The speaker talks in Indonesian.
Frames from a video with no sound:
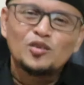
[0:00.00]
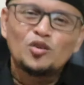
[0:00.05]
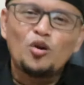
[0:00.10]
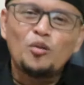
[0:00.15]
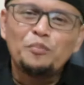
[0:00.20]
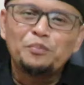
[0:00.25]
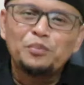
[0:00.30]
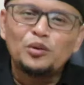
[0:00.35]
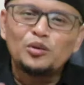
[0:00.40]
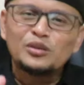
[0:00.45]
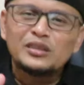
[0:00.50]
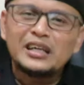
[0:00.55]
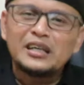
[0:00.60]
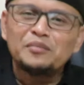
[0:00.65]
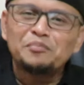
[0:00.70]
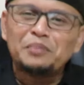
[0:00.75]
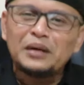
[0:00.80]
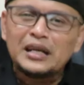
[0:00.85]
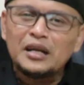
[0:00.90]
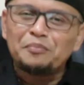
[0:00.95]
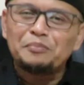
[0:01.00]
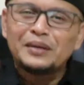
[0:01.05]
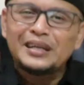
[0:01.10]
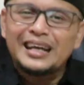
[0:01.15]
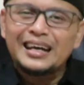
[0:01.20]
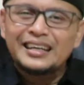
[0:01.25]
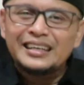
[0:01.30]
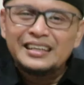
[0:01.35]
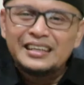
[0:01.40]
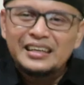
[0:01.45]
Komplotan para
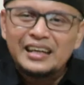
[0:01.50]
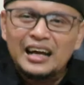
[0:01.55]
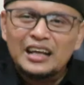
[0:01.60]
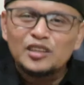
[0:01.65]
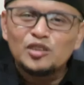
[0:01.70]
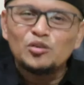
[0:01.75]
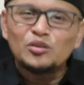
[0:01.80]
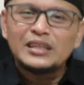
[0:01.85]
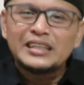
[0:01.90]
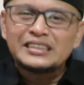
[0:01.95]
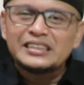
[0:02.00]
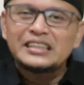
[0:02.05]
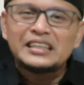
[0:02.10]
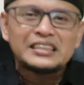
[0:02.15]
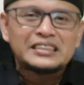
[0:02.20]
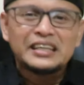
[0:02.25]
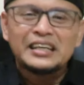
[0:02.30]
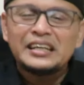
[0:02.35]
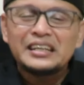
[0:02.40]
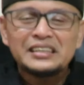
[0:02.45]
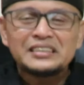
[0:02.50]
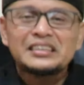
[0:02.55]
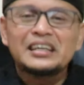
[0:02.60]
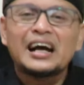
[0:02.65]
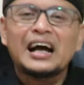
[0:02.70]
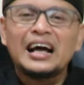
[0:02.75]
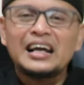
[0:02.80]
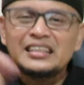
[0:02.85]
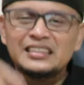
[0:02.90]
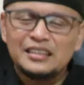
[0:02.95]
penagih atau DC-DC ini
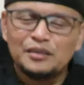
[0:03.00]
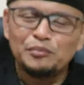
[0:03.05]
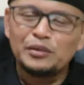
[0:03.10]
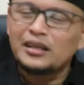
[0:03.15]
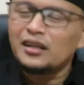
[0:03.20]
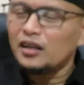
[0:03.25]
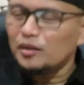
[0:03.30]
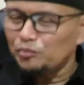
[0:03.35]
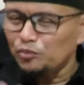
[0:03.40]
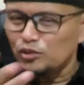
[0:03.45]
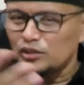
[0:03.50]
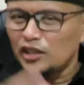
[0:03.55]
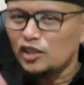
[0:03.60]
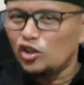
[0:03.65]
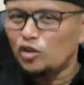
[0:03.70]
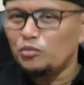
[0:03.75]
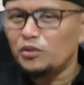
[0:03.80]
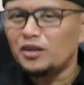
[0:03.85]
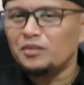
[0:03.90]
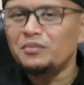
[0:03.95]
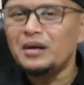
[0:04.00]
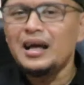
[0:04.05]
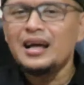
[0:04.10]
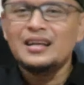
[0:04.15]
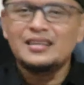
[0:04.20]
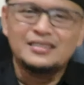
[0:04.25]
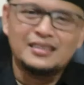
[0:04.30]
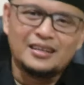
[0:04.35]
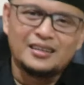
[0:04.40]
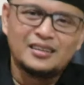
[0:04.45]
sengaja. Mereka kan punya nomor
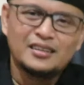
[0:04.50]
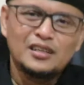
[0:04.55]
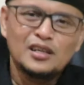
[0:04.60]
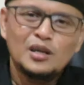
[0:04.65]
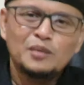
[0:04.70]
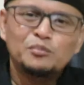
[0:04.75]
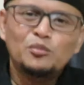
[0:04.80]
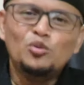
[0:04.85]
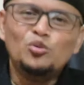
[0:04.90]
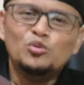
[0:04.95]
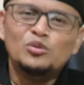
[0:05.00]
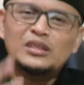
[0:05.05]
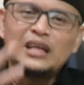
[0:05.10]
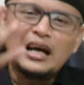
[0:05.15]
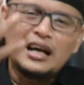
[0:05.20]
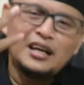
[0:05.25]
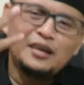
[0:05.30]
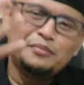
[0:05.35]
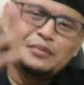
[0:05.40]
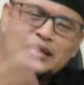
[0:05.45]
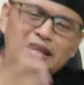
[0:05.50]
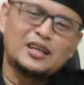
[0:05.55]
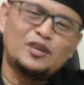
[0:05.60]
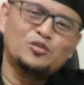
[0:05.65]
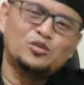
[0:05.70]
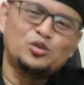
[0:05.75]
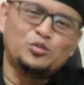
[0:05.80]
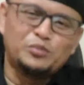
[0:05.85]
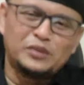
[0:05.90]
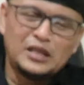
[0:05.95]
banyak. Mudah mereka
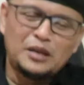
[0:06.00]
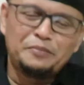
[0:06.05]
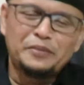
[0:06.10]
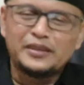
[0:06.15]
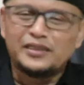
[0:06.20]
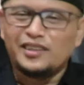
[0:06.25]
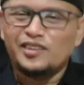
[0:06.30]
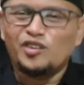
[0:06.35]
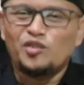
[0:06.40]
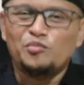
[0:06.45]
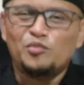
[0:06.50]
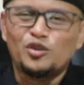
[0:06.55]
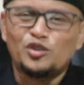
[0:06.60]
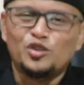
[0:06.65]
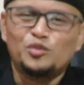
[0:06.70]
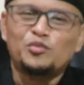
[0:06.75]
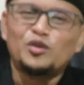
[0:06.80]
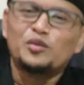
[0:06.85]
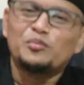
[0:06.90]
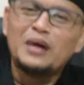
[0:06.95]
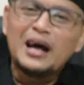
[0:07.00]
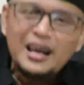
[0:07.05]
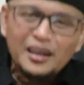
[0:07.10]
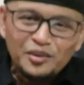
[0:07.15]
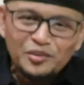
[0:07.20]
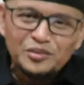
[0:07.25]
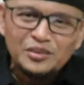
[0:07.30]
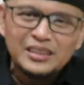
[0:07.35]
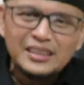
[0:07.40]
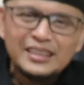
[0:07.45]
untuk mendapatkan nomor-nomor
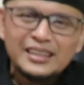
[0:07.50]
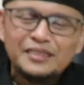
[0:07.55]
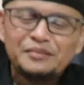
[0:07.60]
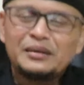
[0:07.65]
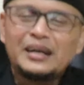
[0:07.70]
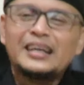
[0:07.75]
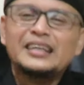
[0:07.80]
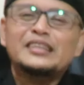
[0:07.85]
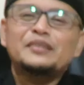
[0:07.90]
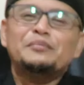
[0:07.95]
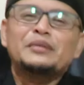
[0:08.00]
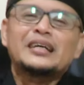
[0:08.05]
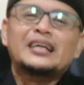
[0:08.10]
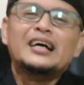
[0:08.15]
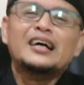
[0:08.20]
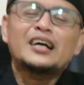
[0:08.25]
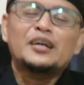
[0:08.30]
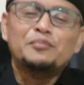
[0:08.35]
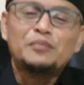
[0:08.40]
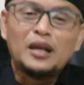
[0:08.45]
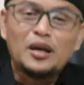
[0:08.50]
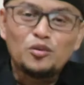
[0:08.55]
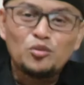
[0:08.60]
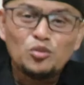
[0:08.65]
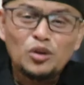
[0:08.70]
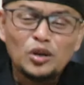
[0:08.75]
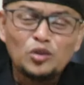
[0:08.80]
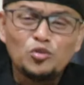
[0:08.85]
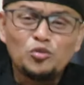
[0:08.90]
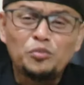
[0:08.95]
baru. Makanya mereka akan
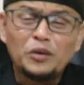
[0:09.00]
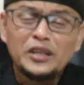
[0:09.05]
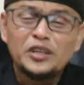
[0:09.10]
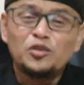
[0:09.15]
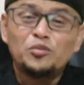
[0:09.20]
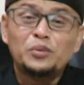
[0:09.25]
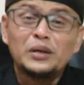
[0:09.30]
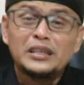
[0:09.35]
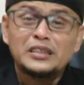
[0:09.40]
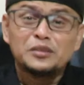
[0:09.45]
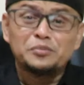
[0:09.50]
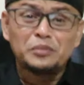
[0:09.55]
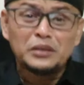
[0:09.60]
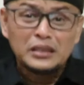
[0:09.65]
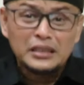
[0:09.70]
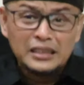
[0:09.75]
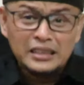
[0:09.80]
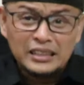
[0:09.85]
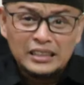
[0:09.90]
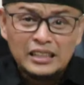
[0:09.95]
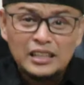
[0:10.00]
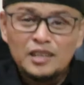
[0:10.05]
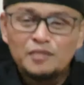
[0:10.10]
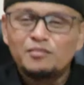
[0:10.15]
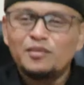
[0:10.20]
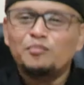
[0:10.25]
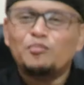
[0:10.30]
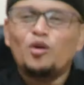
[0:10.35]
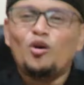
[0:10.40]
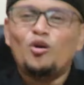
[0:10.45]
melakukan upaya-upaya seperti ini.
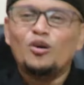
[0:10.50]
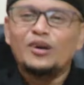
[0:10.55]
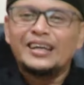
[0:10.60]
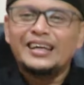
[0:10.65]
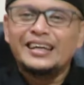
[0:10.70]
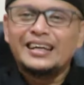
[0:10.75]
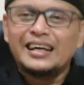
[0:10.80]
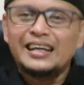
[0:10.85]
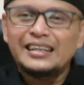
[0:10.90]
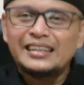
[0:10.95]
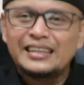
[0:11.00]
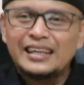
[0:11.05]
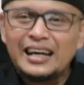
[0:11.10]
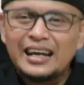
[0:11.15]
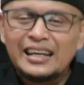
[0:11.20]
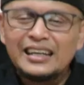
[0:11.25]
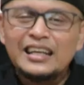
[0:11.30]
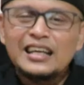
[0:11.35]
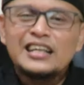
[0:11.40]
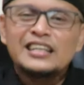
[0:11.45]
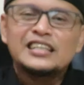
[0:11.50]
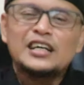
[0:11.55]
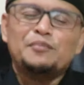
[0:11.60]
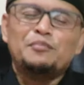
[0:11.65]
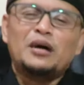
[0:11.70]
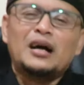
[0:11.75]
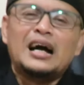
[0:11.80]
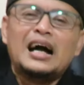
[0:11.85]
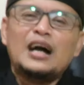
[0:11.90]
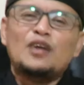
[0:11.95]
Membohongi kalian yang
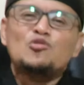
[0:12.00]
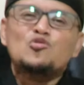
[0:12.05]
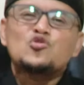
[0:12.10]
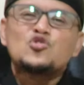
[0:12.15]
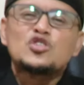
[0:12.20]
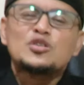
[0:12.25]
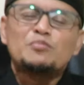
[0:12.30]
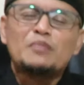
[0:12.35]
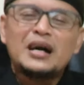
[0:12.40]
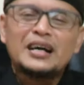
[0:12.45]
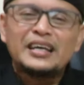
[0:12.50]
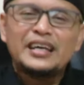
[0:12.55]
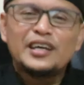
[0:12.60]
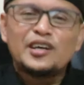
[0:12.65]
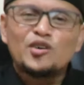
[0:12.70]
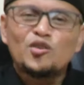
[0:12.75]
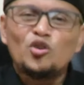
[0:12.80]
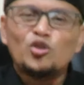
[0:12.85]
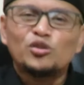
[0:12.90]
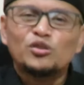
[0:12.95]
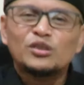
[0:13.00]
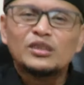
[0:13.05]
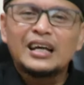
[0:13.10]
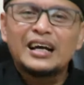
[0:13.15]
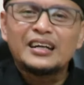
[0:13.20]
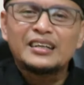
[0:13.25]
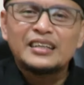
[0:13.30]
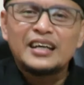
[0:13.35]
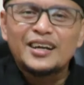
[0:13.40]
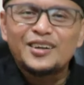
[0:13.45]
mengaku sebagai
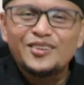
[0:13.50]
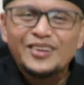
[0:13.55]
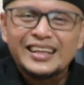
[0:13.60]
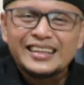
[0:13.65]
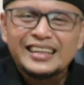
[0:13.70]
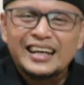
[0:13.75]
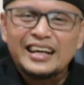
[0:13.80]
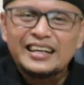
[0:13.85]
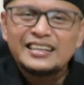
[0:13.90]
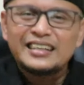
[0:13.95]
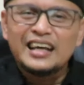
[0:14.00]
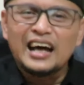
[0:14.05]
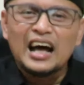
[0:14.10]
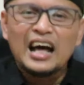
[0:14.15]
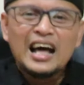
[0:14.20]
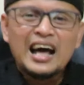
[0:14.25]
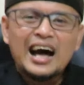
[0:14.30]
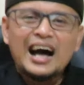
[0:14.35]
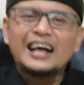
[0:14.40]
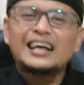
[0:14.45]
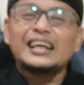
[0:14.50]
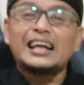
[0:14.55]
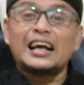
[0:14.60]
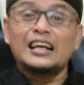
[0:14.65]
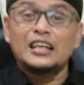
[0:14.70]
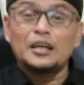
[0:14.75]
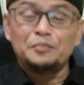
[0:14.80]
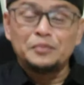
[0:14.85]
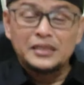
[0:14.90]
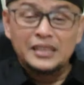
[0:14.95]
kontak darurat Anda.
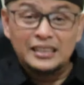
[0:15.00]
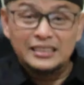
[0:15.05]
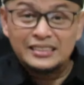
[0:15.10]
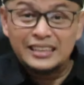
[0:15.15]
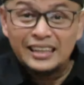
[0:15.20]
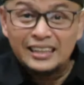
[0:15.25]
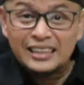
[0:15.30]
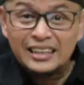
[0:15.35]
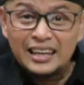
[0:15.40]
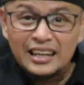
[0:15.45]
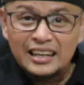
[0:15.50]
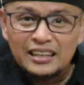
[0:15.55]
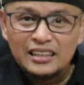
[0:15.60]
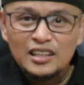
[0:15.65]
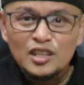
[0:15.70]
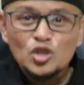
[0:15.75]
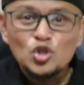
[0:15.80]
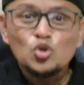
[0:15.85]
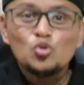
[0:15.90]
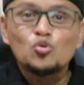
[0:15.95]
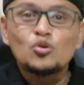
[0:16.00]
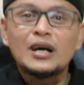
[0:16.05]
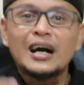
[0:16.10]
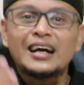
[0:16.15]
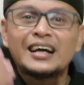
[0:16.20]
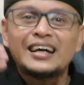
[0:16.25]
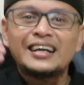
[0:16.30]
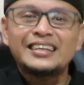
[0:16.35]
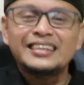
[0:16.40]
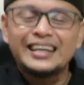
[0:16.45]
Agar Anda menyelesaikan
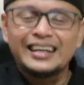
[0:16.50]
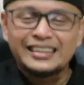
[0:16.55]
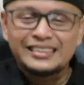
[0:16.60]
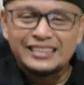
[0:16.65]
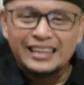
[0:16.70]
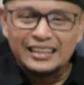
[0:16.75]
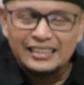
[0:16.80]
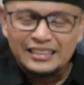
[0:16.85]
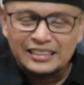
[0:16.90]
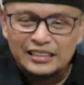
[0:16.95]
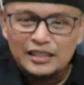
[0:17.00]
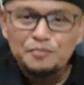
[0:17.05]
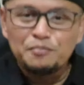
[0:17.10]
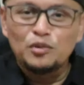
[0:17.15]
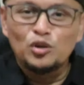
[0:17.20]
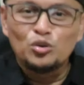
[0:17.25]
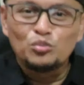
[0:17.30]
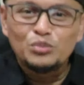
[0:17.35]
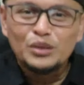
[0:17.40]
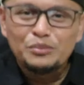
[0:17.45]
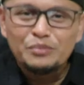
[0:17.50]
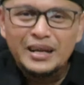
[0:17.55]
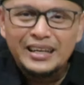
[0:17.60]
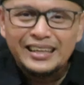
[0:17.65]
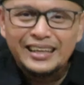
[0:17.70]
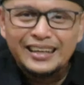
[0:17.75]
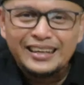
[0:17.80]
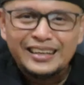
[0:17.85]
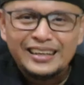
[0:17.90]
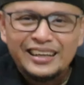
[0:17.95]
tunggakan yang saat ini belum
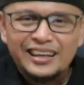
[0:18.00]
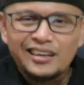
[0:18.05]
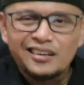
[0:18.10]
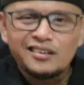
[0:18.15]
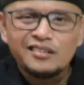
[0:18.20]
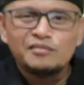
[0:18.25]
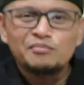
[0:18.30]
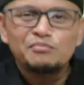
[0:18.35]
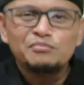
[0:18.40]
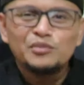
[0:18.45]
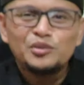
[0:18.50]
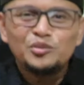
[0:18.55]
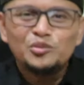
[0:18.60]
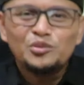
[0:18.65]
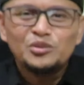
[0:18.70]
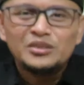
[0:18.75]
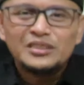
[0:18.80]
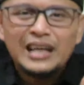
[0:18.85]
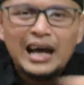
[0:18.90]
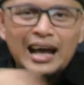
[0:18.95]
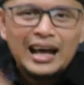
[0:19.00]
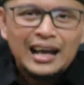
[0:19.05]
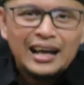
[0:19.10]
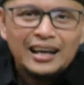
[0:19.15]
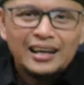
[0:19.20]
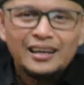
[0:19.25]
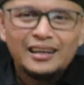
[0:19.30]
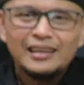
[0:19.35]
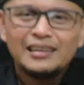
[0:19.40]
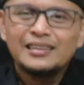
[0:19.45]
dibayarkan.
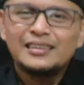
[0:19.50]
Mudah